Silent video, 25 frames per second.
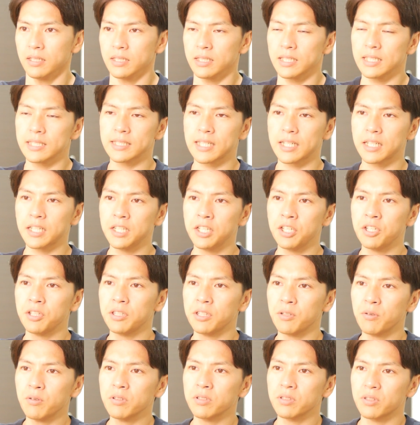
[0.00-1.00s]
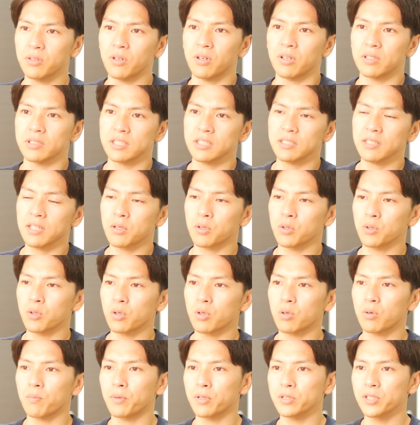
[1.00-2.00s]
で先に言っておくと、実はこ
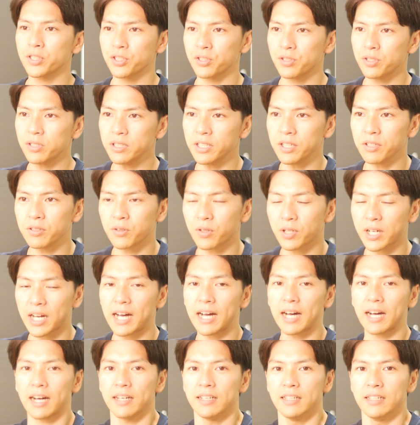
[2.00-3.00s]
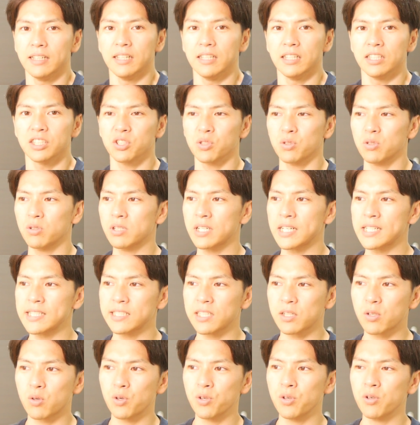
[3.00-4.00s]
の募集っていうのが障害
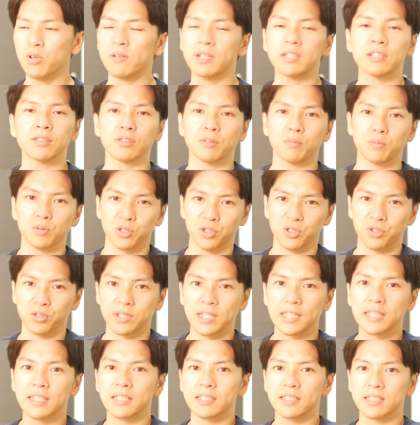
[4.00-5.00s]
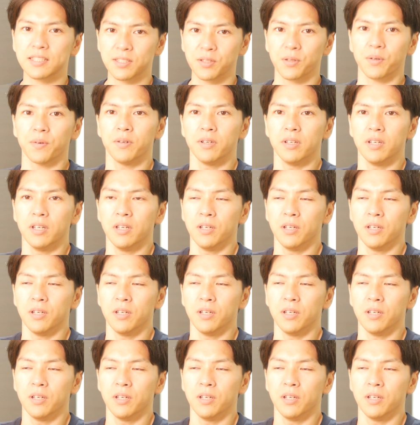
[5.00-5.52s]
者雇用枠の募集だったんですよ。